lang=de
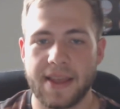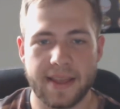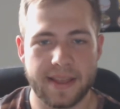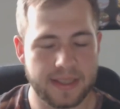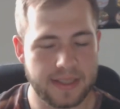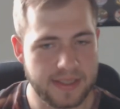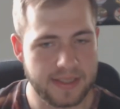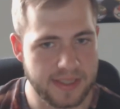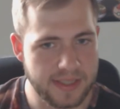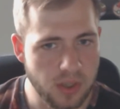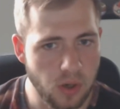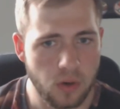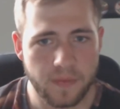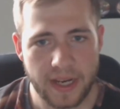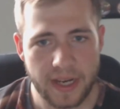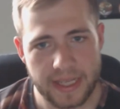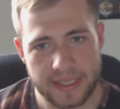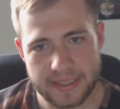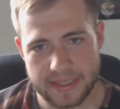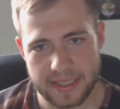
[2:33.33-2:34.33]
so
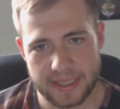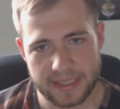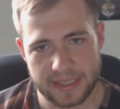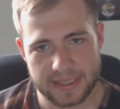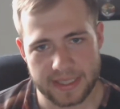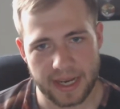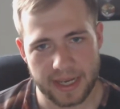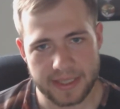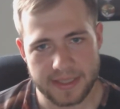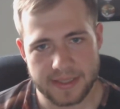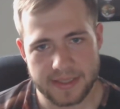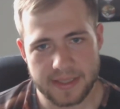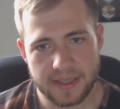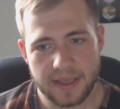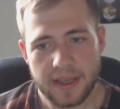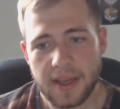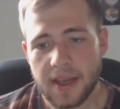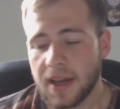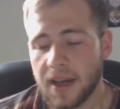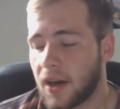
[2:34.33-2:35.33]
wahnsinnig dreist.
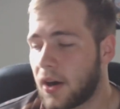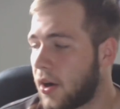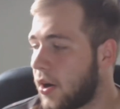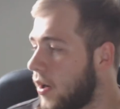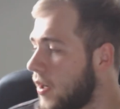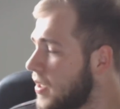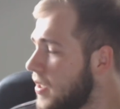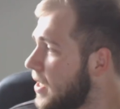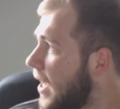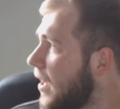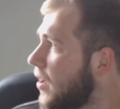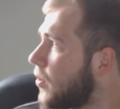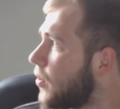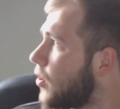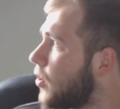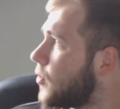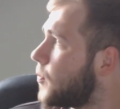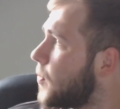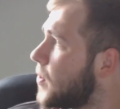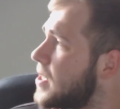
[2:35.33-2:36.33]
Und der
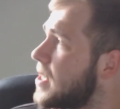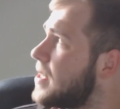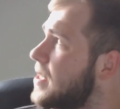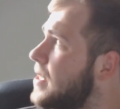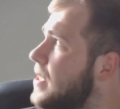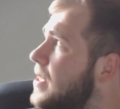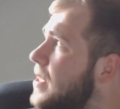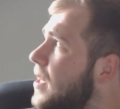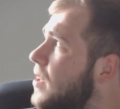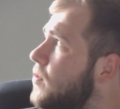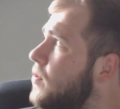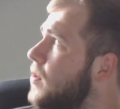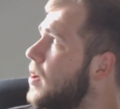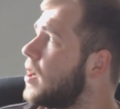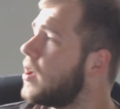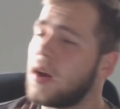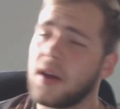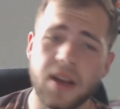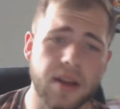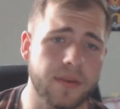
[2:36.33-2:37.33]
Algorithmus, der sieht halt nur,
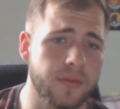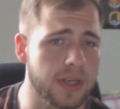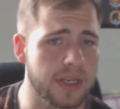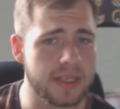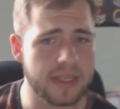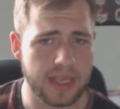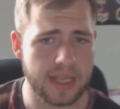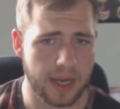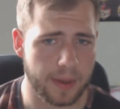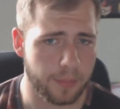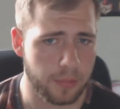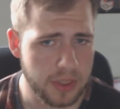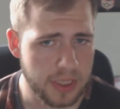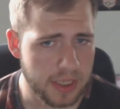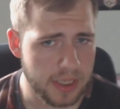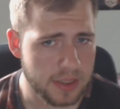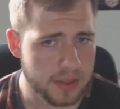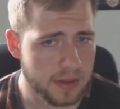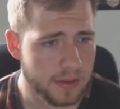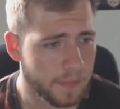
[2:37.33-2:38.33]
äh, der wurde
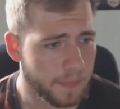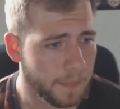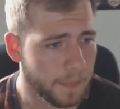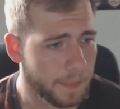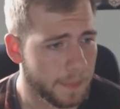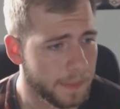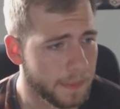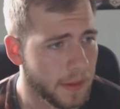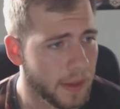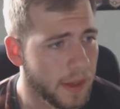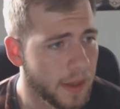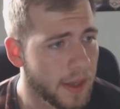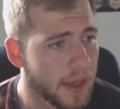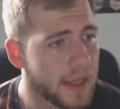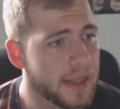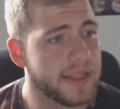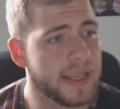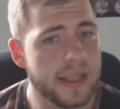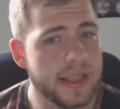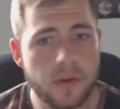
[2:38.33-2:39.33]
deabonniert.
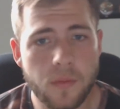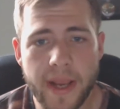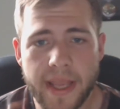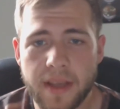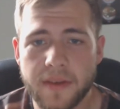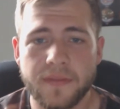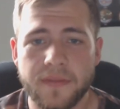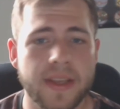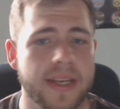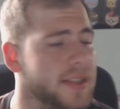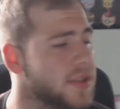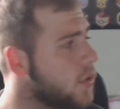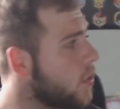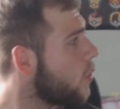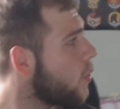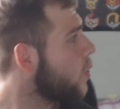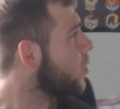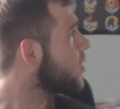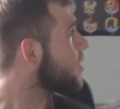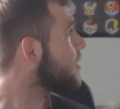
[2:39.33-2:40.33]
Den ranken wir nicht so hoch. Und